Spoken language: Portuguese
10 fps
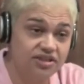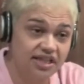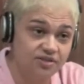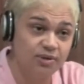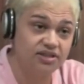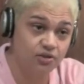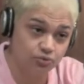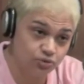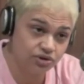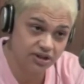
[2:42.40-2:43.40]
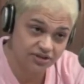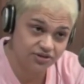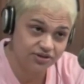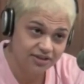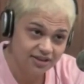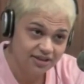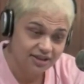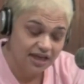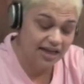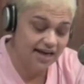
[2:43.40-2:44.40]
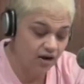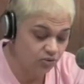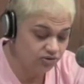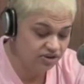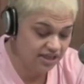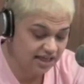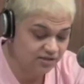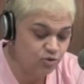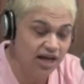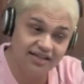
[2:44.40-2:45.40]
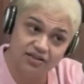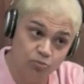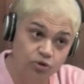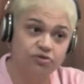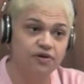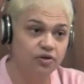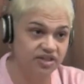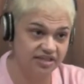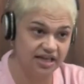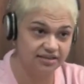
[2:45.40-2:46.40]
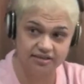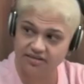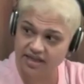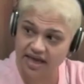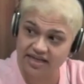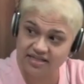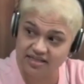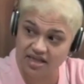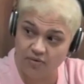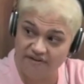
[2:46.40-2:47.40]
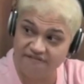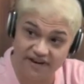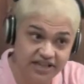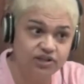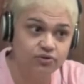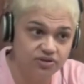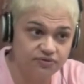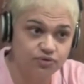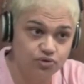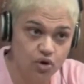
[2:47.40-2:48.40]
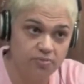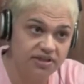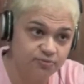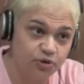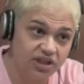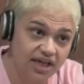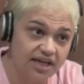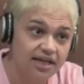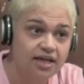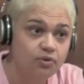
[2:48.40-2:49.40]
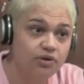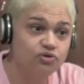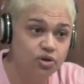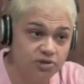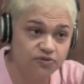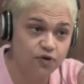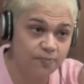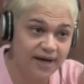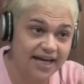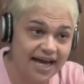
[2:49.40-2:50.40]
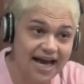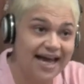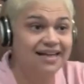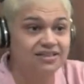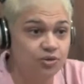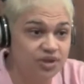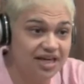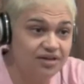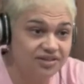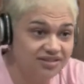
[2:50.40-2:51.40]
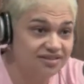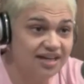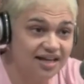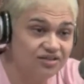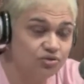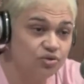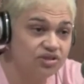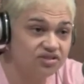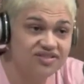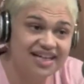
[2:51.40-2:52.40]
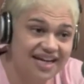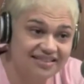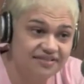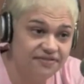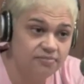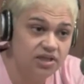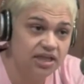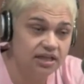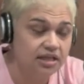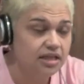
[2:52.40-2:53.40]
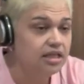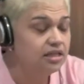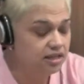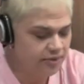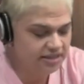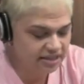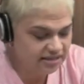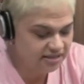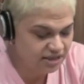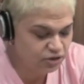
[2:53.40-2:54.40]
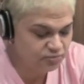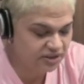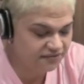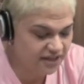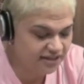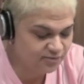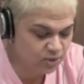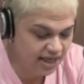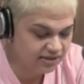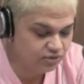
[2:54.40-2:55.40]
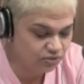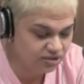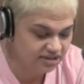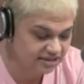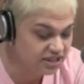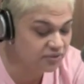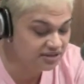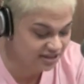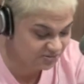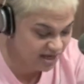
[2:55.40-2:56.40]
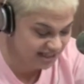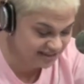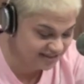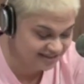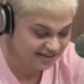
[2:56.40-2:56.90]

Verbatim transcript: tem as matriuscas. Uhum. Lá na Rússia, as mulheres são muito tem, valorizadas. Elas, um elas forte, estão né? à frente, inclusive, dos homens. Porque quando os homens foram para a guerra, elas que cuidaram da cidade, do contexto da casa, da família. Uhum. Então é interessante observar que as mulheres russas estão entre as mais